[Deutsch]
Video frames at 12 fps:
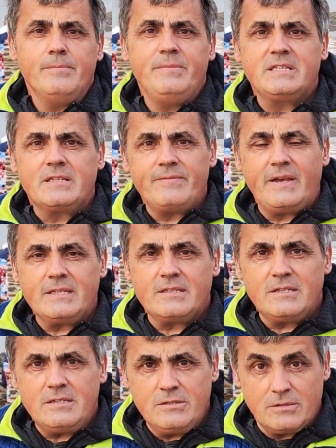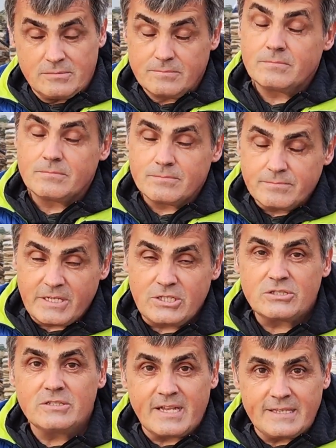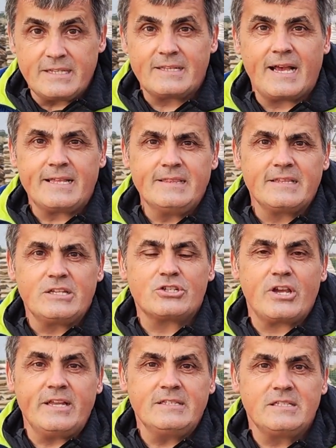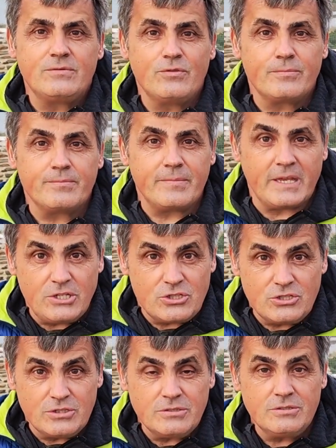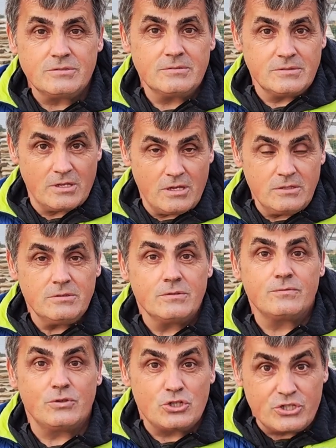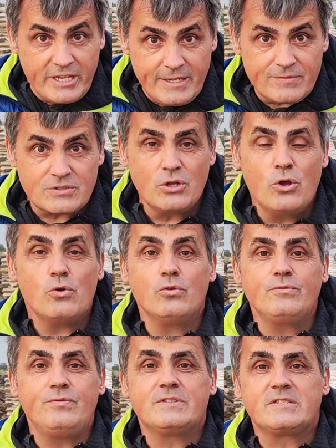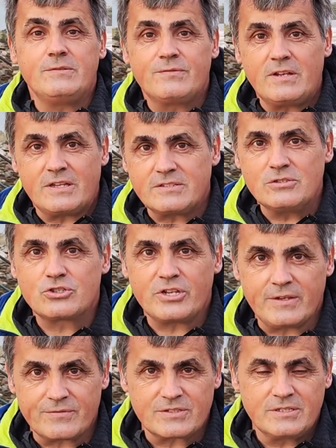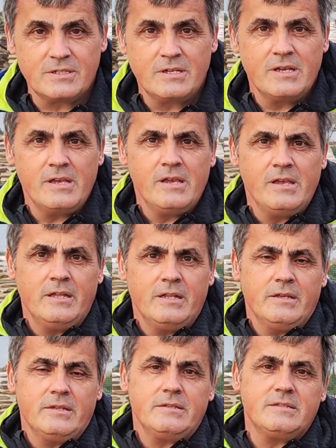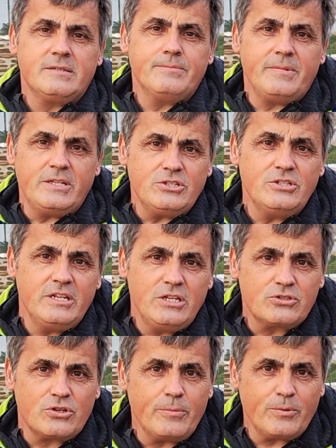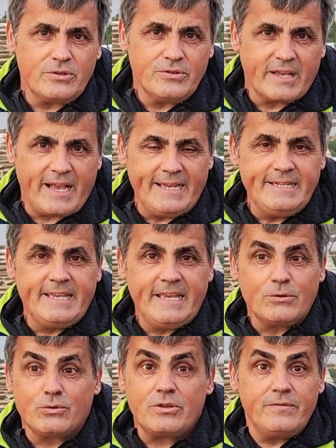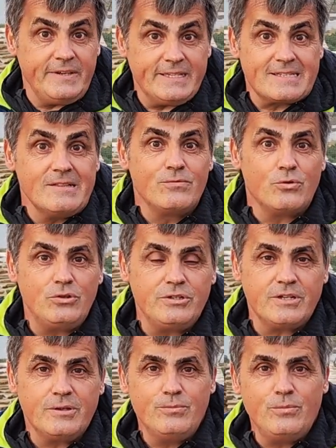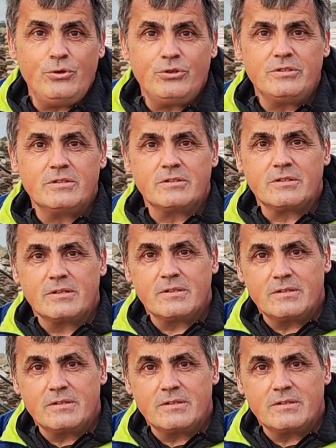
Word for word: Mitarbeiter, Menschen, Kandidaten entscheiden sich für Menschen, ja, für Chefs und für sie verlassen Chefs. Diese Menschen, die in die Steuerberatung reingehen oder wechseln wollen, möchten